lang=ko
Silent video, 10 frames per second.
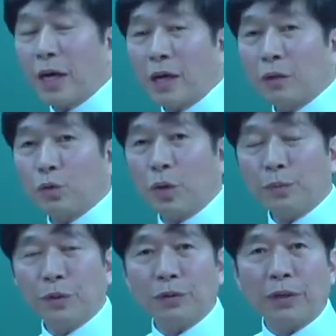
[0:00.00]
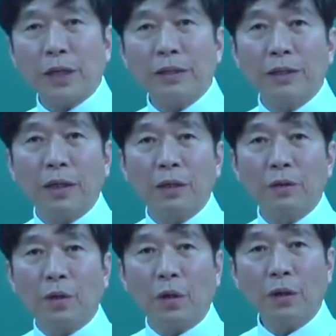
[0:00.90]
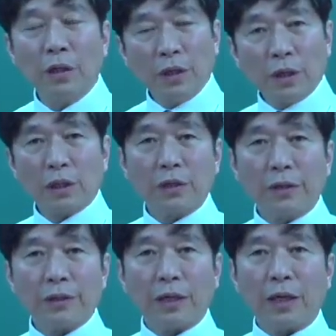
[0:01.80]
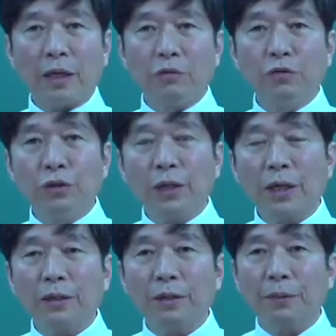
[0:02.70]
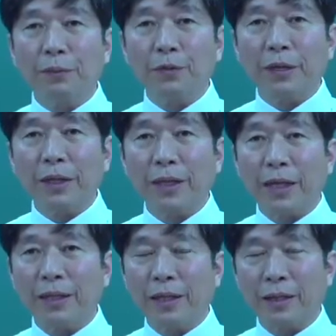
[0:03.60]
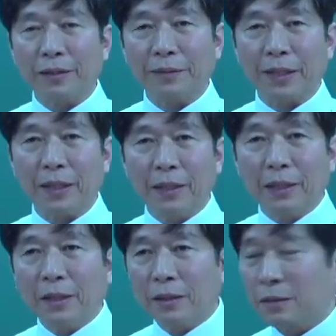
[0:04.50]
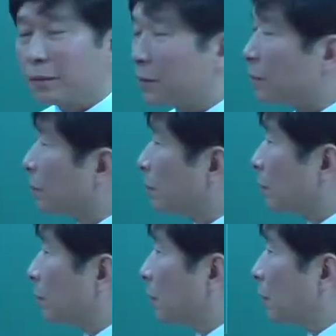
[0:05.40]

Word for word: 다 아까 종합적으로 다 된다 그랬죠. 기관사 운전하는 데만 필요한 게 아니라는 겁니다. 그